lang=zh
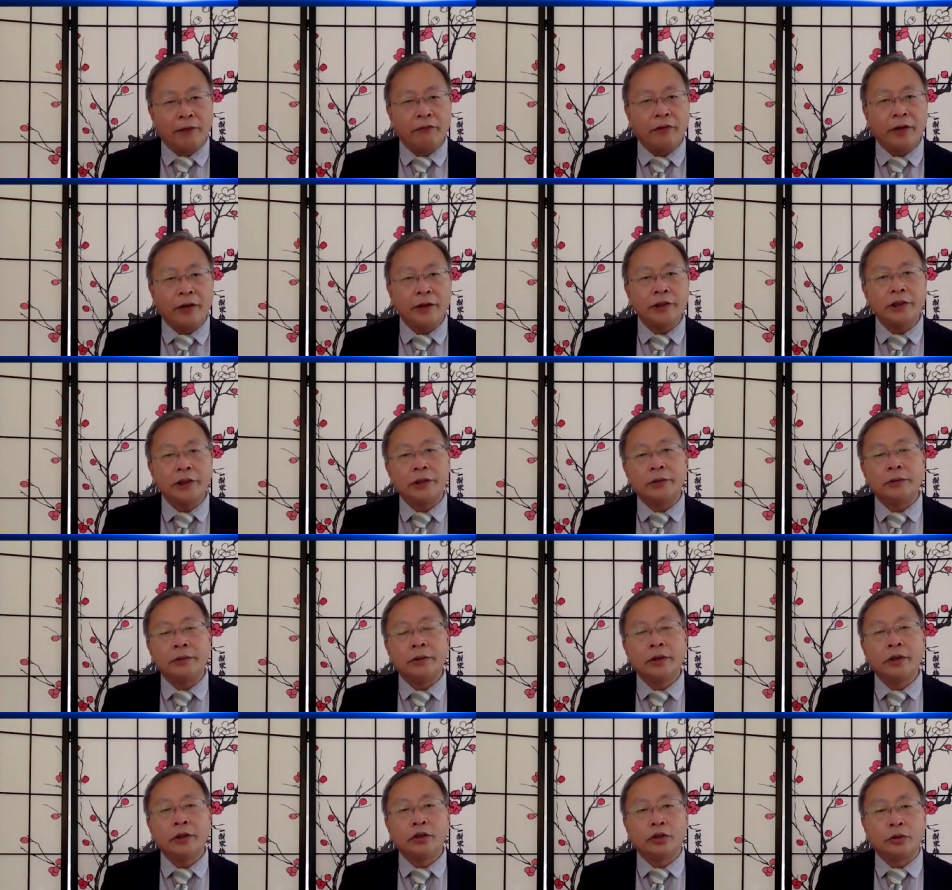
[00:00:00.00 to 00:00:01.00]
发现。
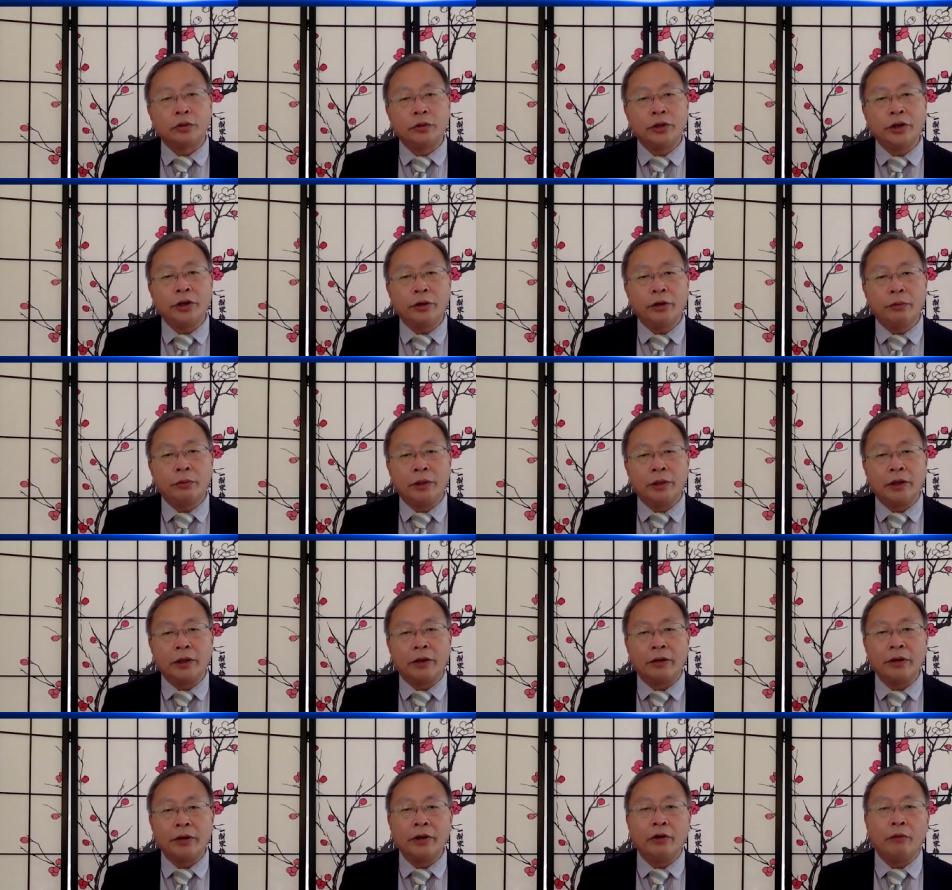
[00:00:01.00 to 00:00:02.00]
从六稳
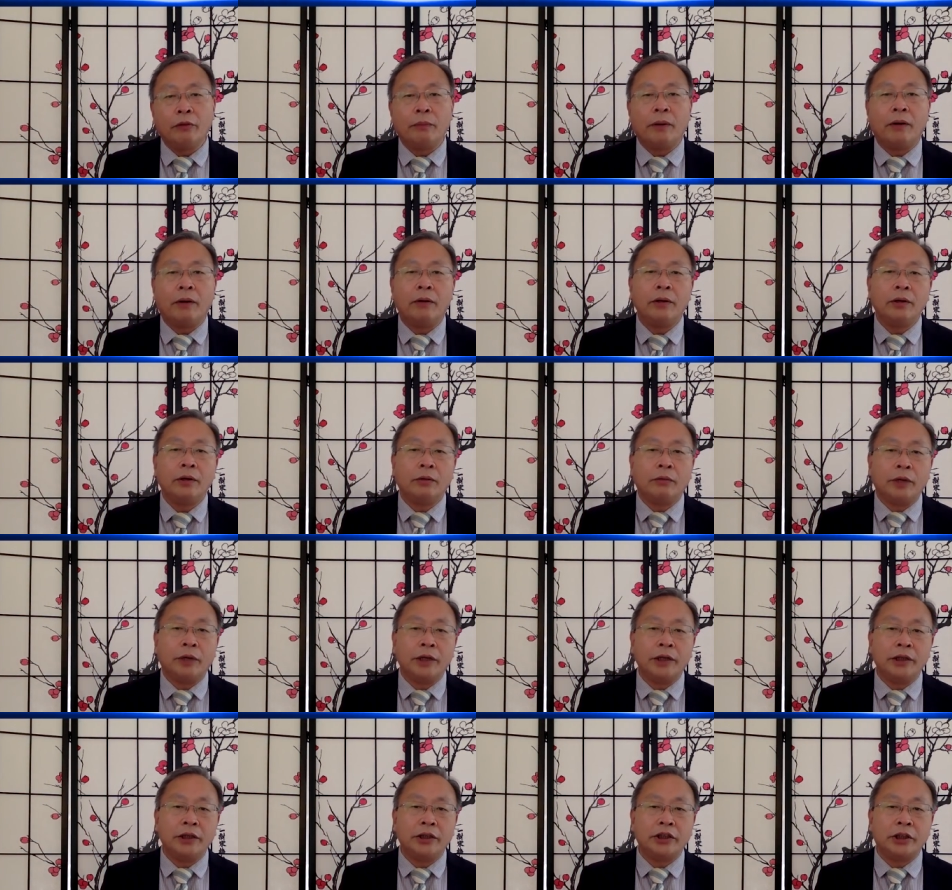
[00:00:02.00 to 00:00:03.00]
到六保，
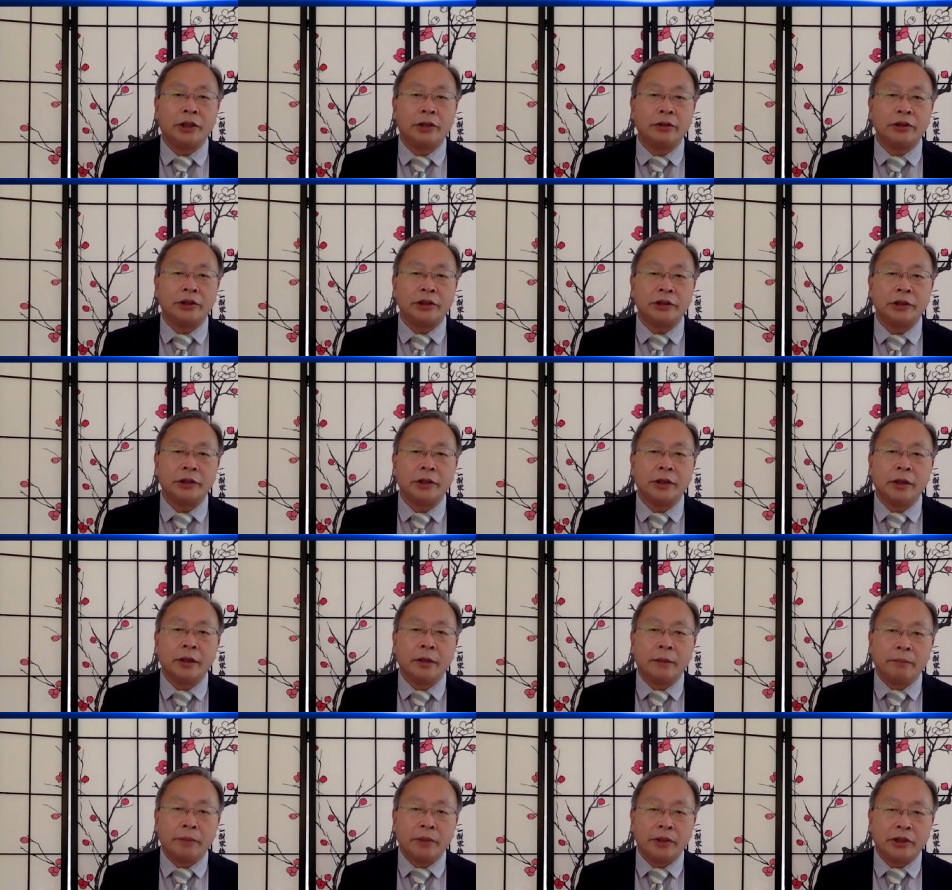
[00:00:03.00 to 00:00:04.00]
唯一交集，
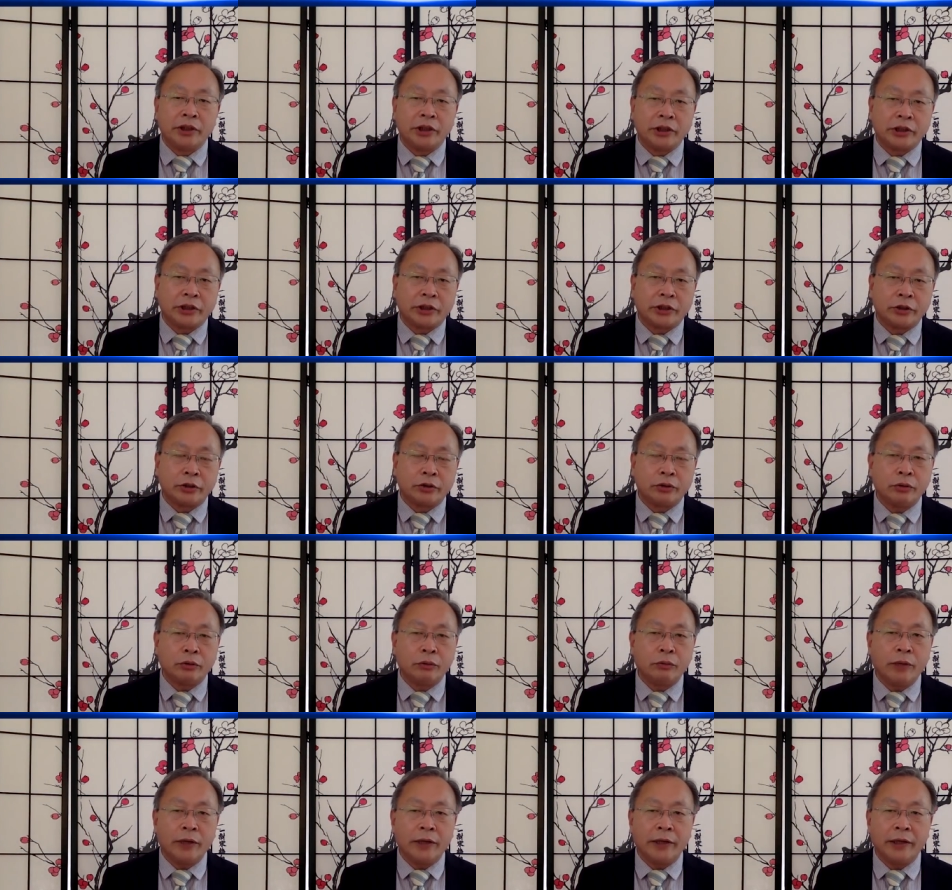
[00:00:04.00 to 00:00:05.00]
并且始
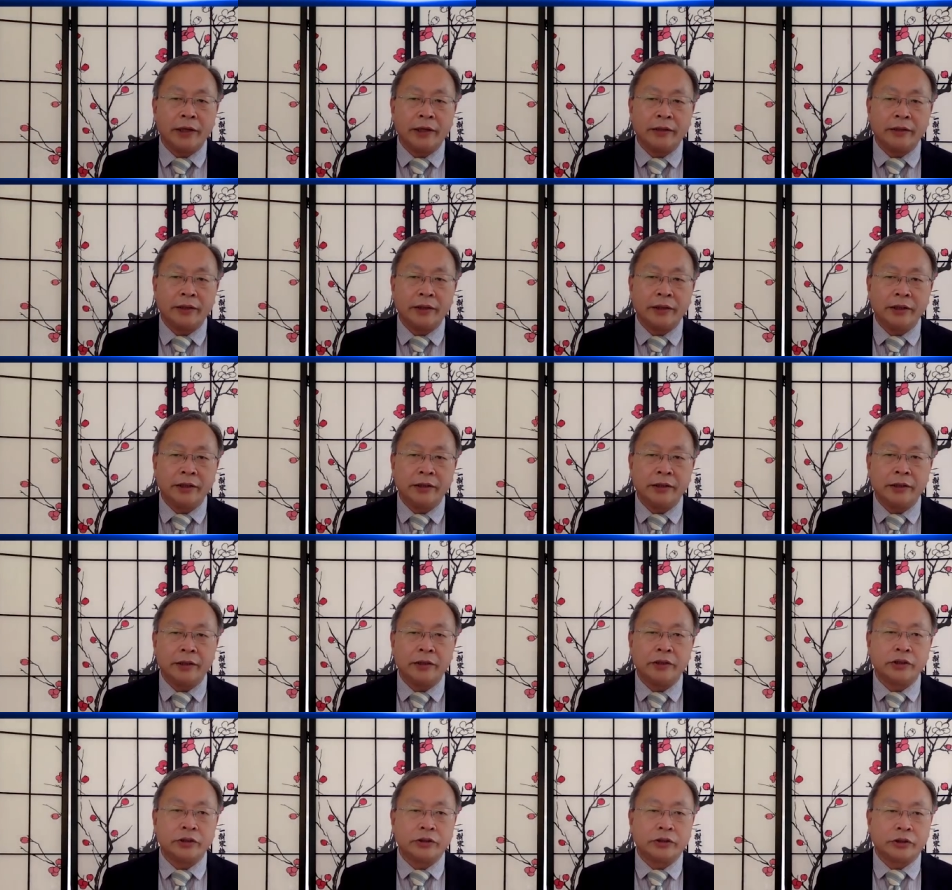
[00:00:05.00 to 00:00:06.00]
终位列第一
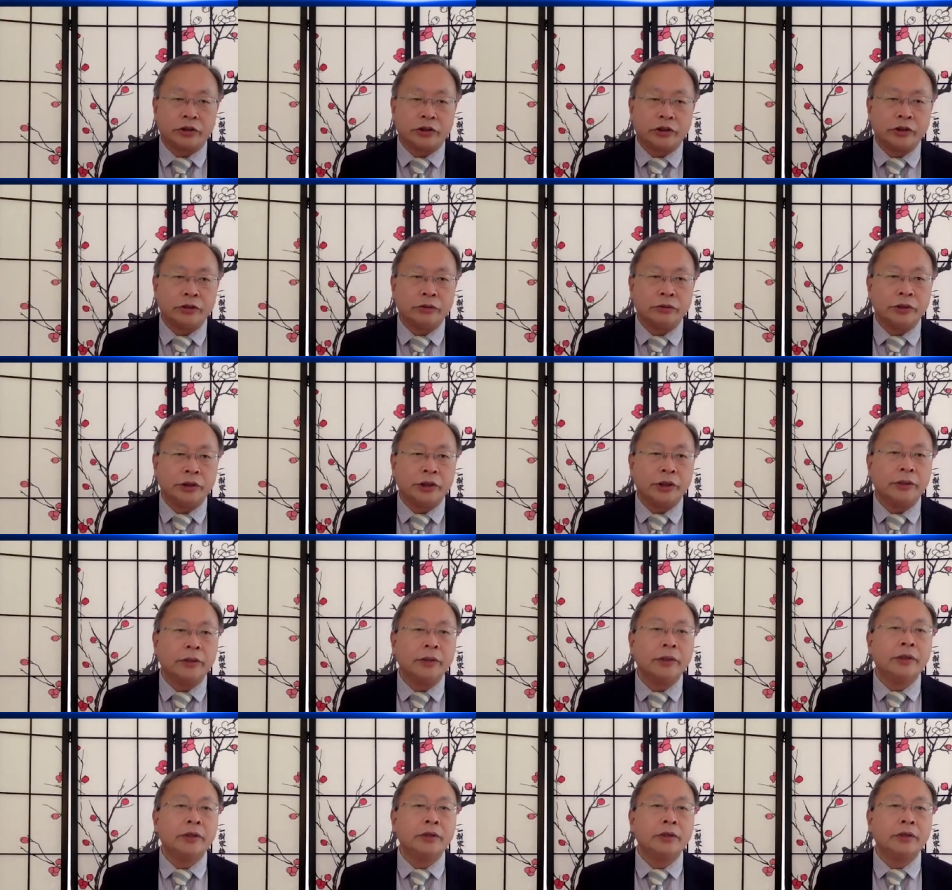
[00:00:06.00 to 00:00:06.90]
的就是就业。